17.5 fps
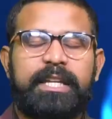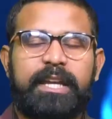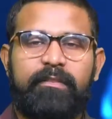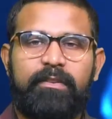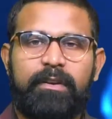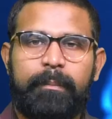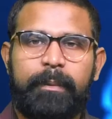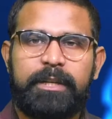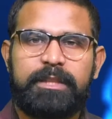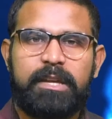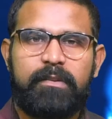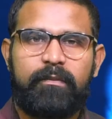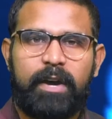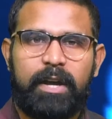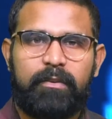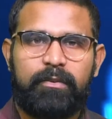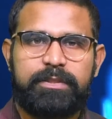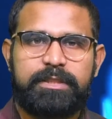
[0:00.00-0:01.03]
ఎవరు పడితే
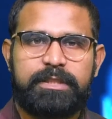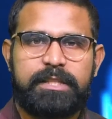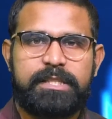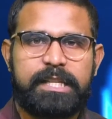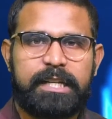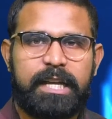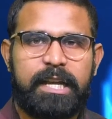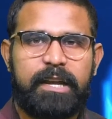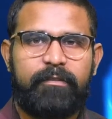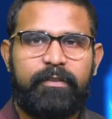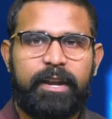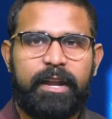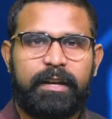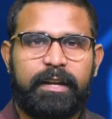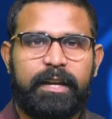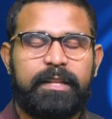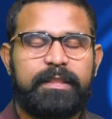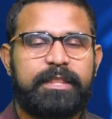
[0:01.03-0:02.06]
వాళ్ళు వచ్చి సెటిల్
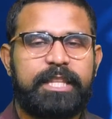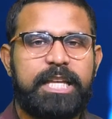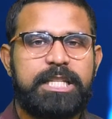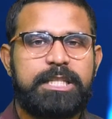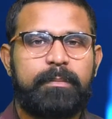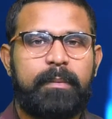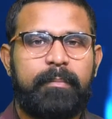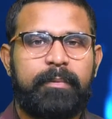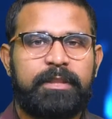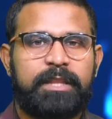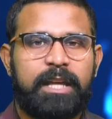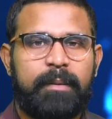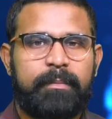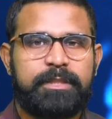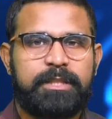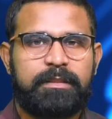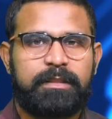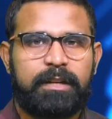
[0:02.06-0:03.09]
అవ్వడానికి దేశమేమి
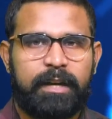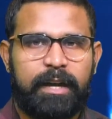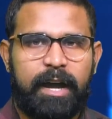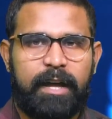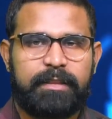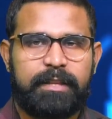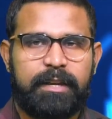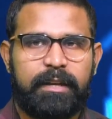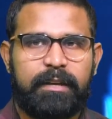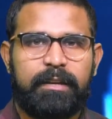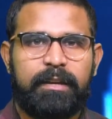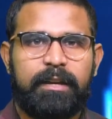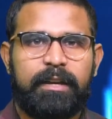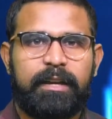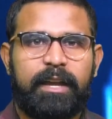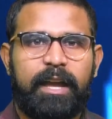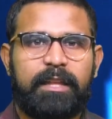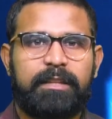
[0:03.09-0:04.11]
ధర్మసత్రం కాదని
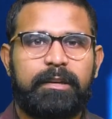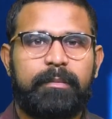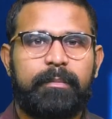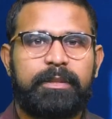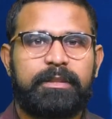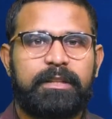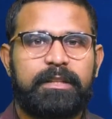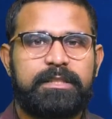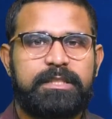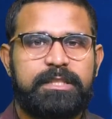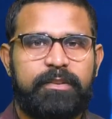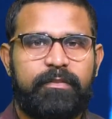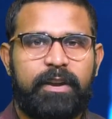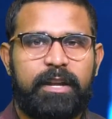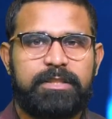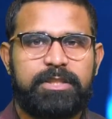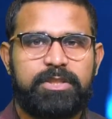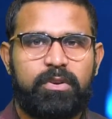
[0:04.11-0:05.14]
కేంద్ర మంత్రి
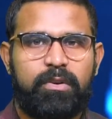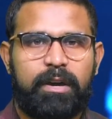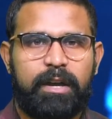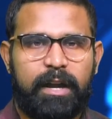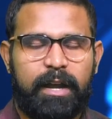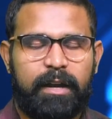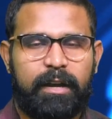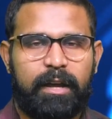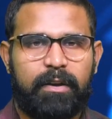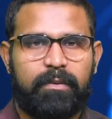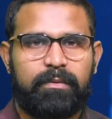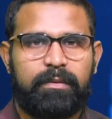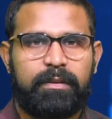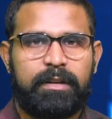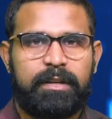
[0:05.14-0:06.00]
శివరాజ్ చౌహాన్ అన్నారు